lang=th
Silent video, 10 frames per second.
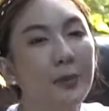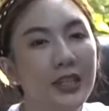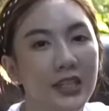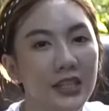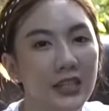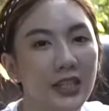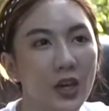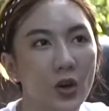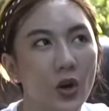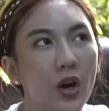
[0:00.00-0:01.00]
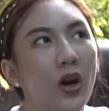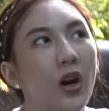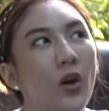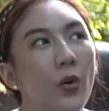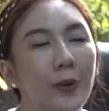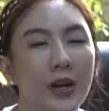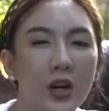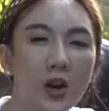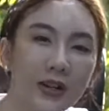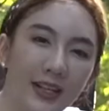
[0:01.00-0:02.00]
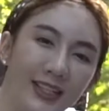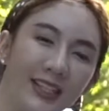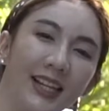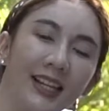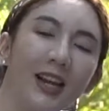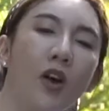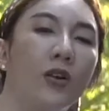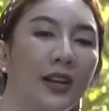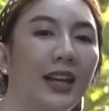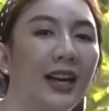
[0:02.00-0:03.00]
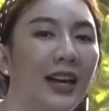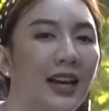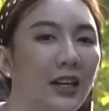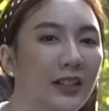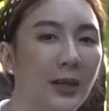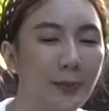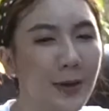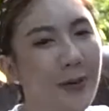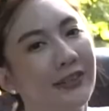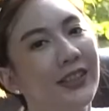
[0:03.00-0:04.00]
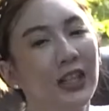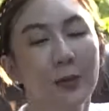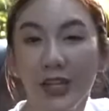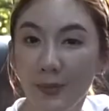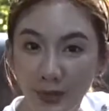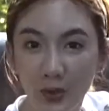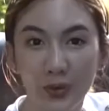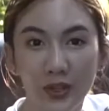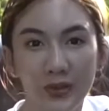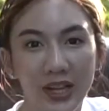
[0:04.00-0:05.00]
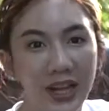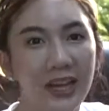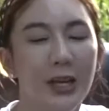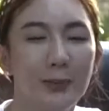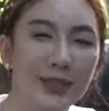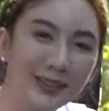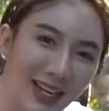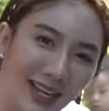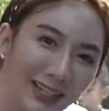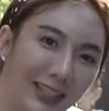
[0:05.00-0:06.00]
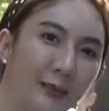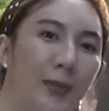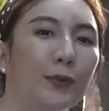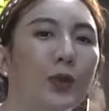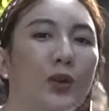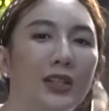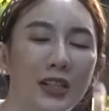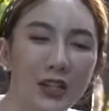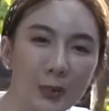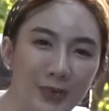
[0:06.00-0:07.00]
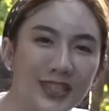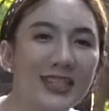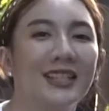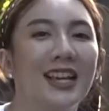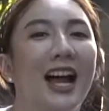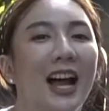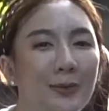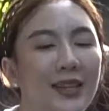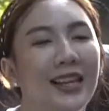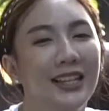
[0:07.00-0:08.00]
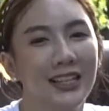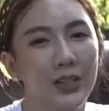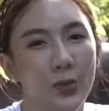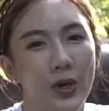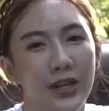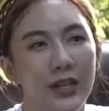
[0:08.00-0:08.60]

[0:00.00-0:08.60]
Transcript: มีอุปกรณ์ของเล่นชิ้นเล็กๆของเด็กอะค่ะแต่บ้านพลาสติกก็ไม่ได้มีทรงเดียวนะมีสไลด์ลื่นแบบทรงอื่นแล้วก็มีชิงช้ามีอะไรอย่างนี้ด้วย